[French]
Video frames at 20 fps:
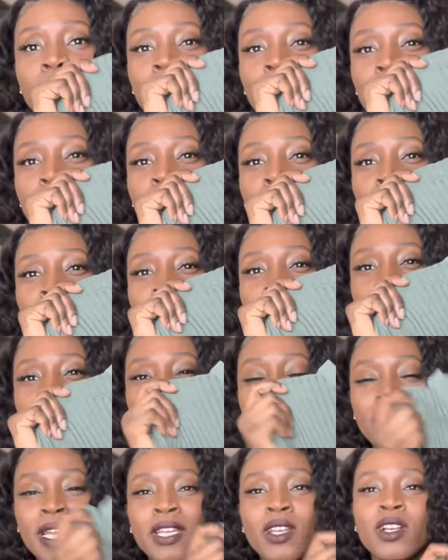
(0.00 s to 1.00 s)

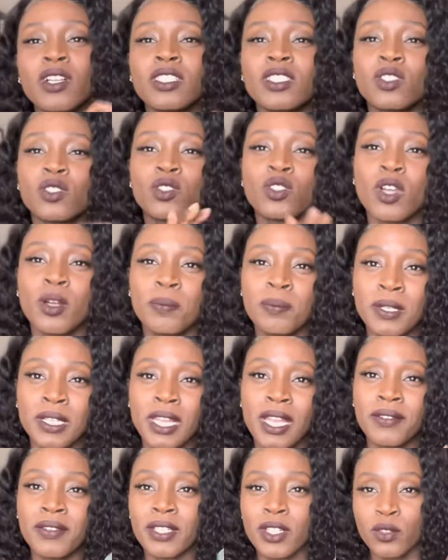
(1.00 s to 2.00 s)
transparent. D'ailleurs, ce top, il
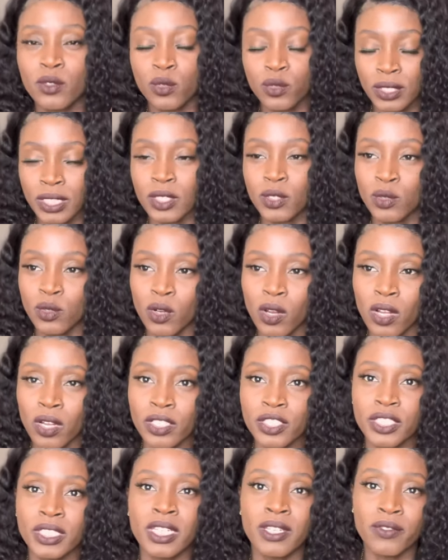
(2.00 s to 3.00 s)
l'avait dans toutes les
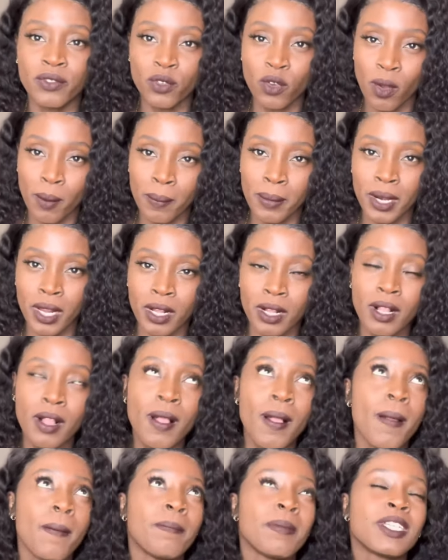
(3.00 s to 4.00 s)
couleurs. Je l'ai vu en blanc,
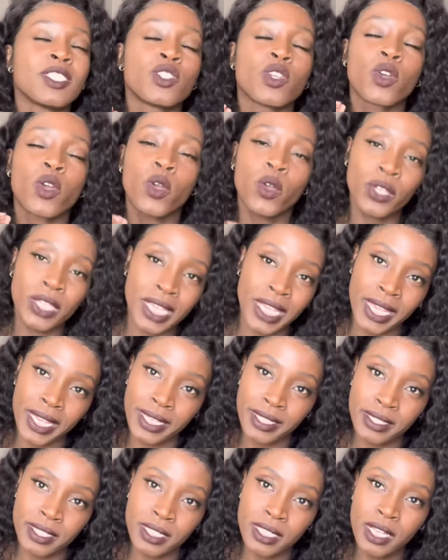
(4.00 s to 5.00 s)
mais je
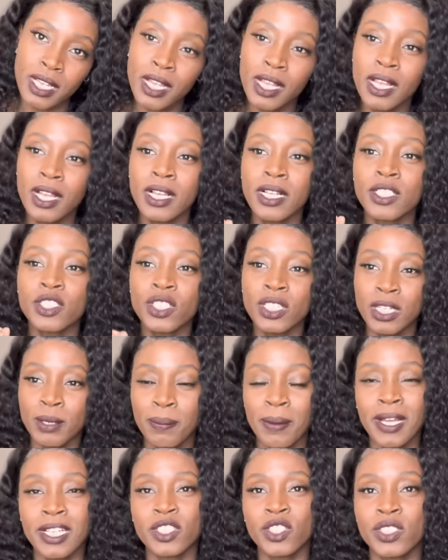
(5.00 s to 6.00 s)
regrette. Je l'ai
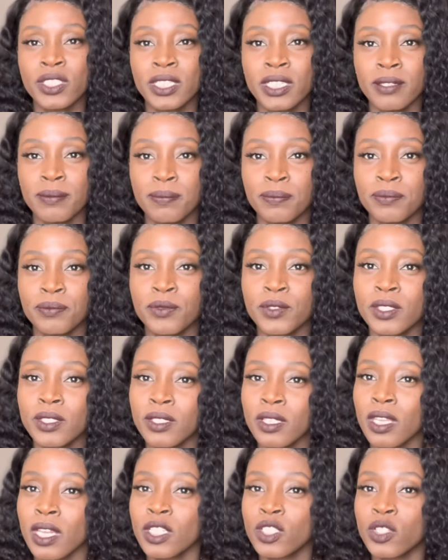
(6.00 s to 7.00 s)
pas acheté.
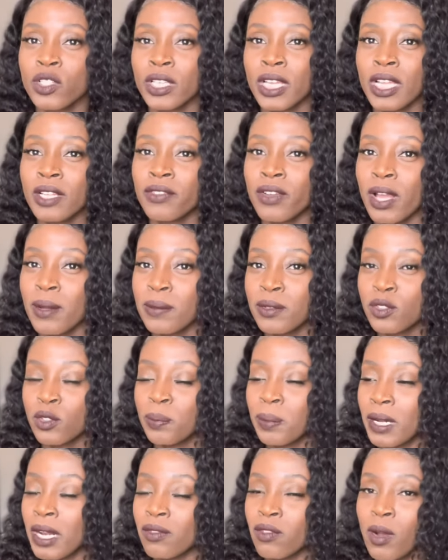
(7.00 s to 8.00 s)
Je regrette vraiment de
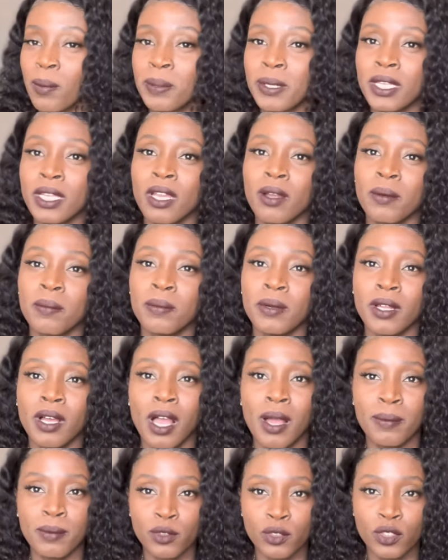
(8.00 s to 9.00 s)
ne pas l'avoir pris en blanc
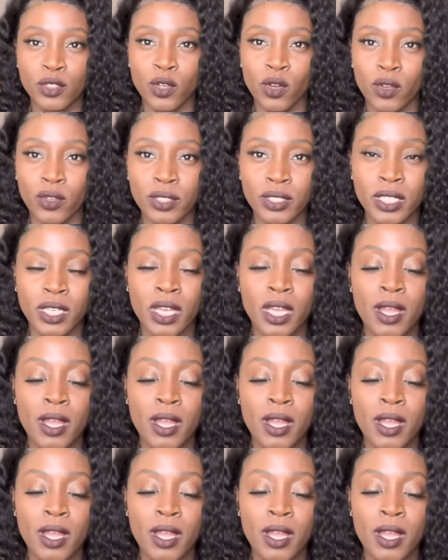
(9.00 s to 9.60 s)
à manche longue.